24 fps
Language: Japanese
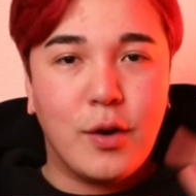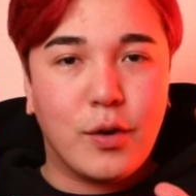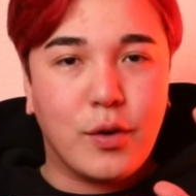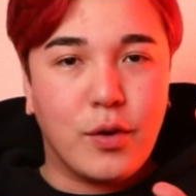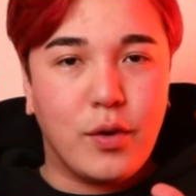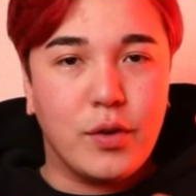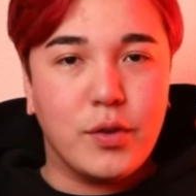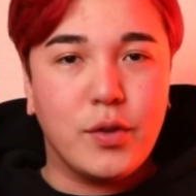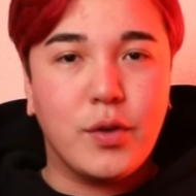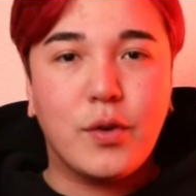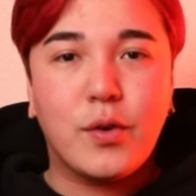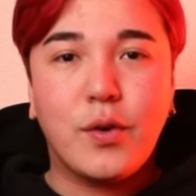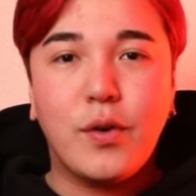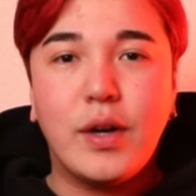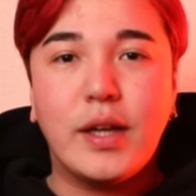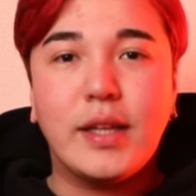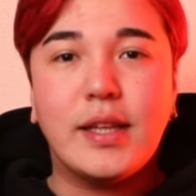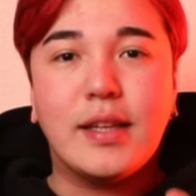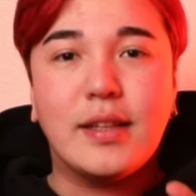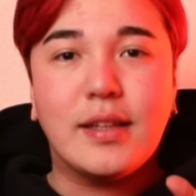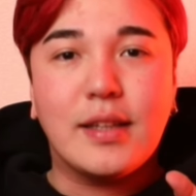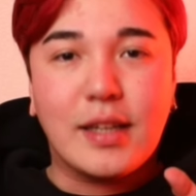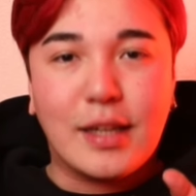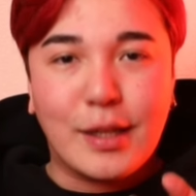この声
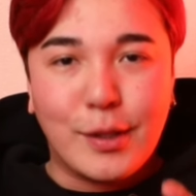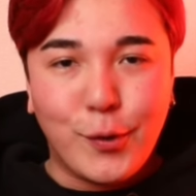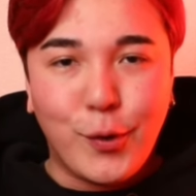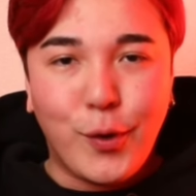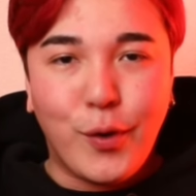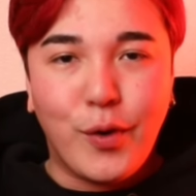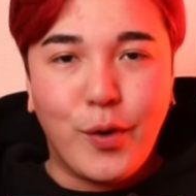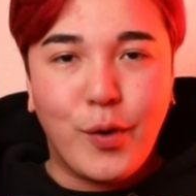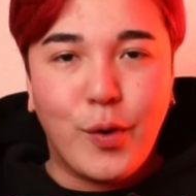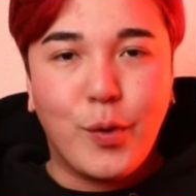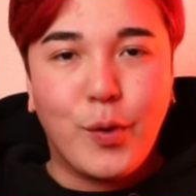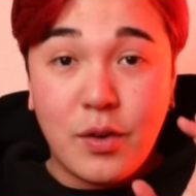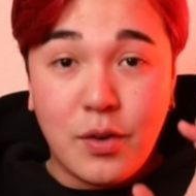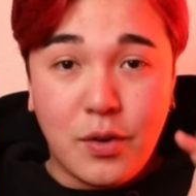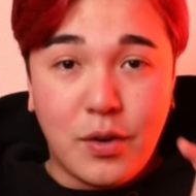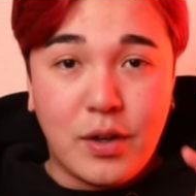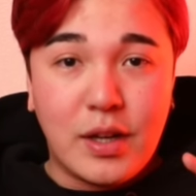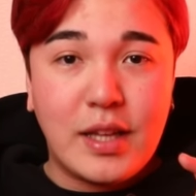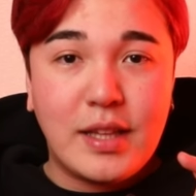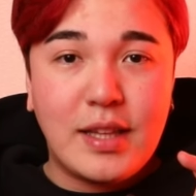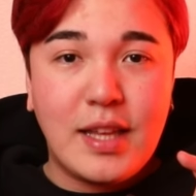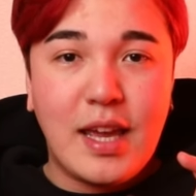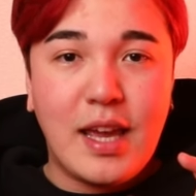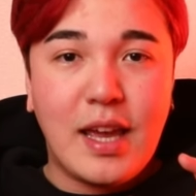なんだけどこ
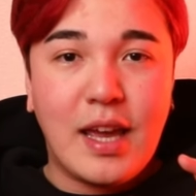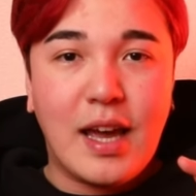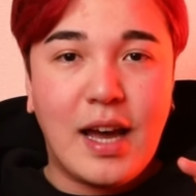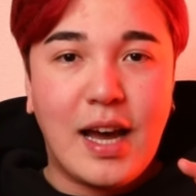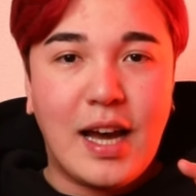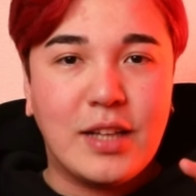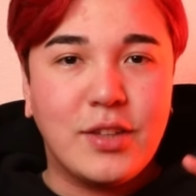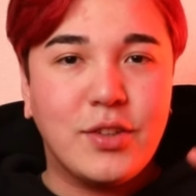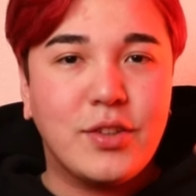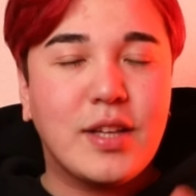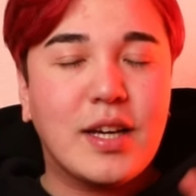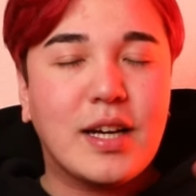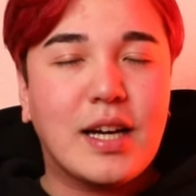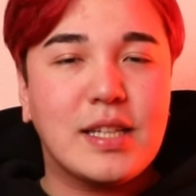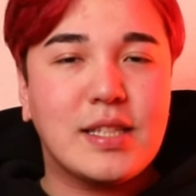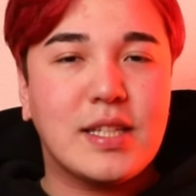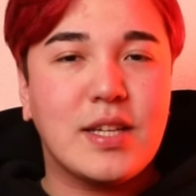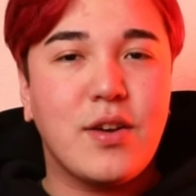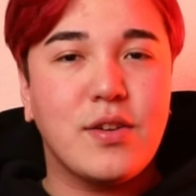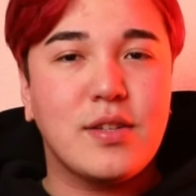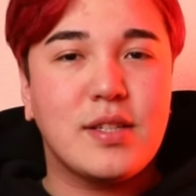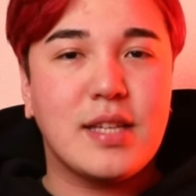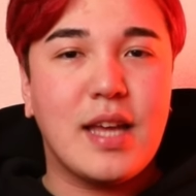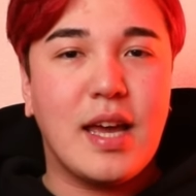れであの高
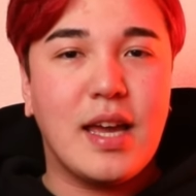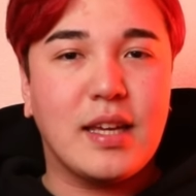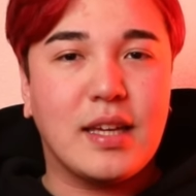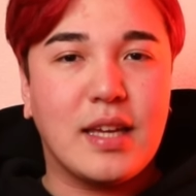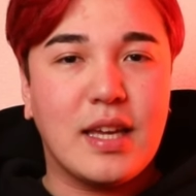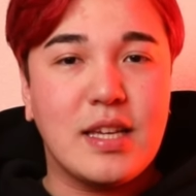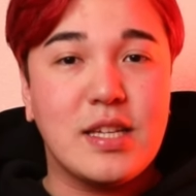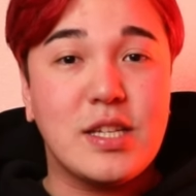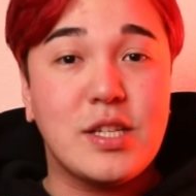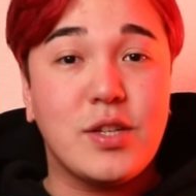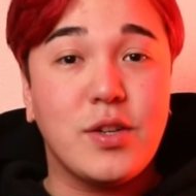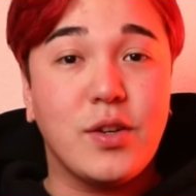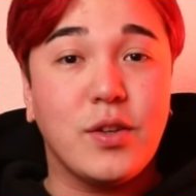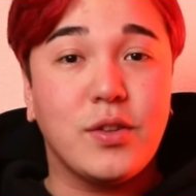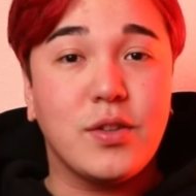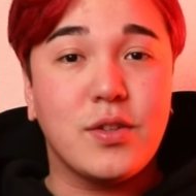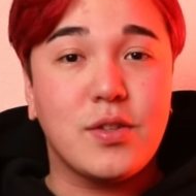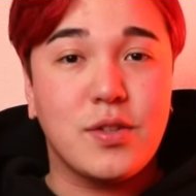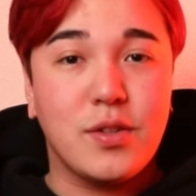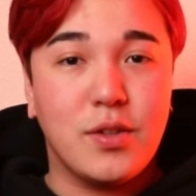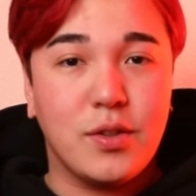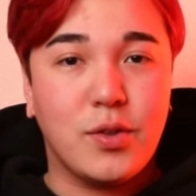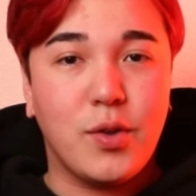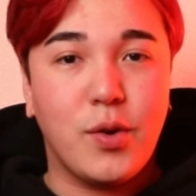さを再現しようと
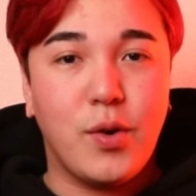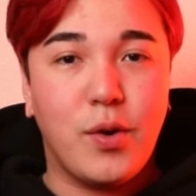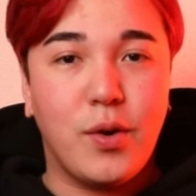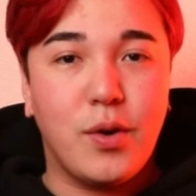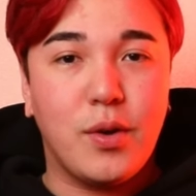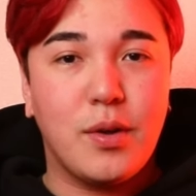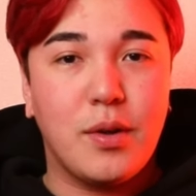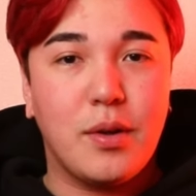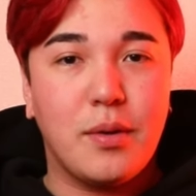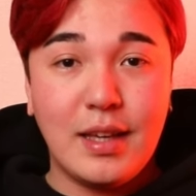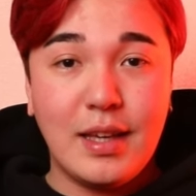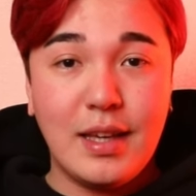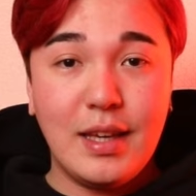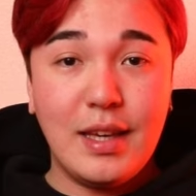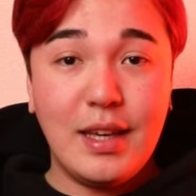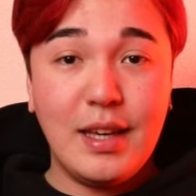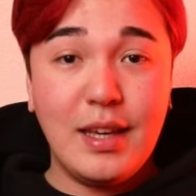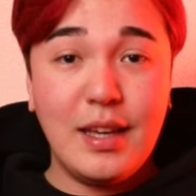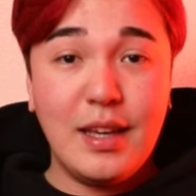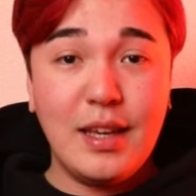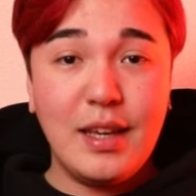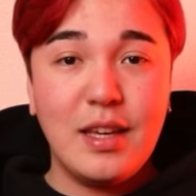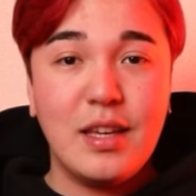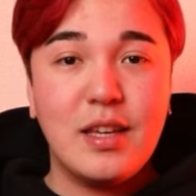すると
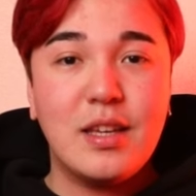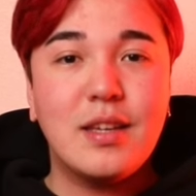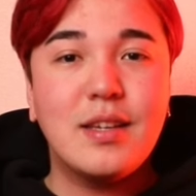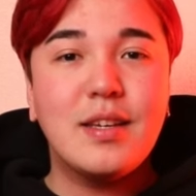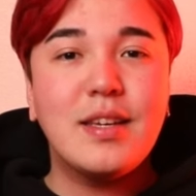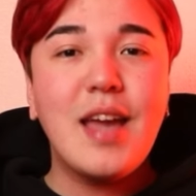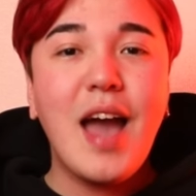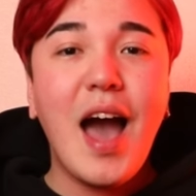えー、